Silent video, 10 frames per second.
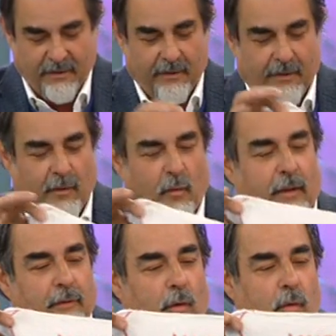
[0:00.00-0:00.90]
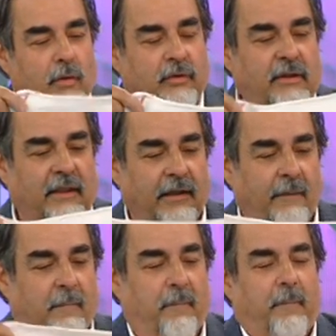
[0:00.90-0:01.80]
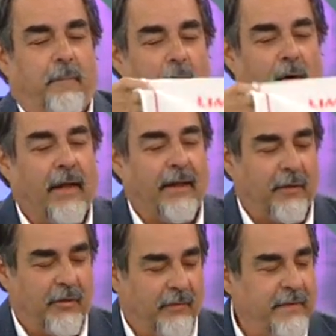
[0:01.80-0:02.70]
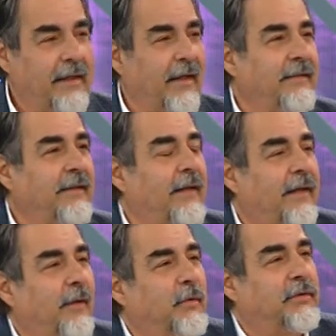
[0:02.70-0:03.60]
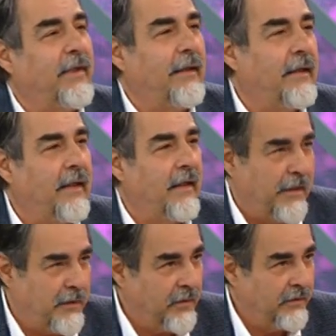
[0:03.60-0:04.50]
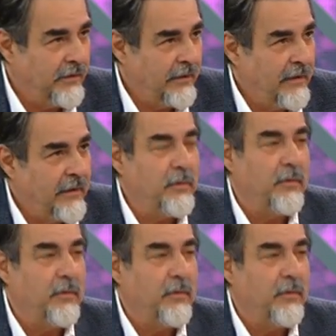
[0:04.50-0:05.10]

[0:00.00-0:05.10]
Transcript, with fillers: Bueno. Cuando uno tiene poca economía, tiene que abusar el ingenio. Y